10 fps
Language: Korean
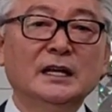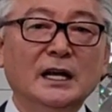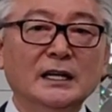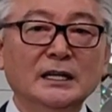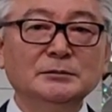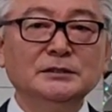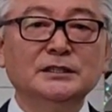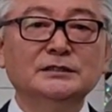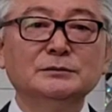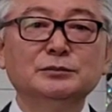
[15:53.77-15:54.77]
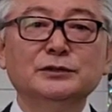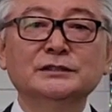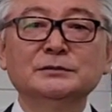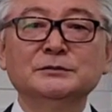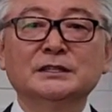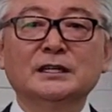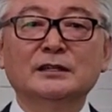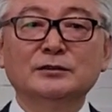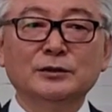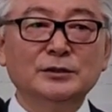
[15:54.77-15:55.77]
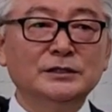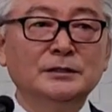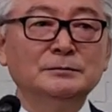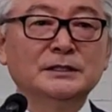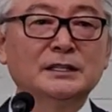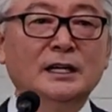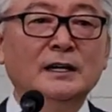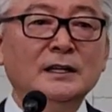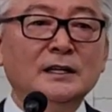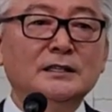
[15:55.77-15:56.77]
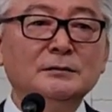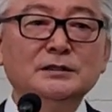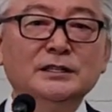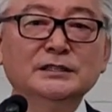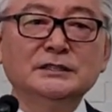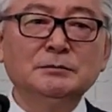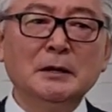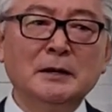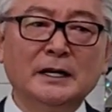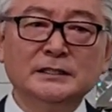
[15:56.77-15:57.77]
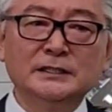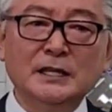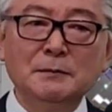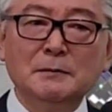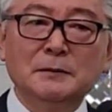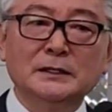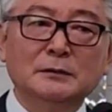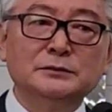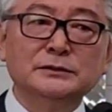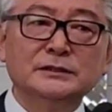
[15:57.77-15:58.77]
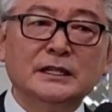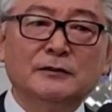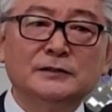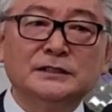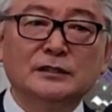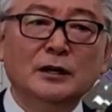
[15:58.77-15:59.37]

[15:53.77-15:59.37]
하나님 이것이 무엇입니까? 또 이릅니까? 그러면서 그 집에 가서 새벽마다 문을 대고서는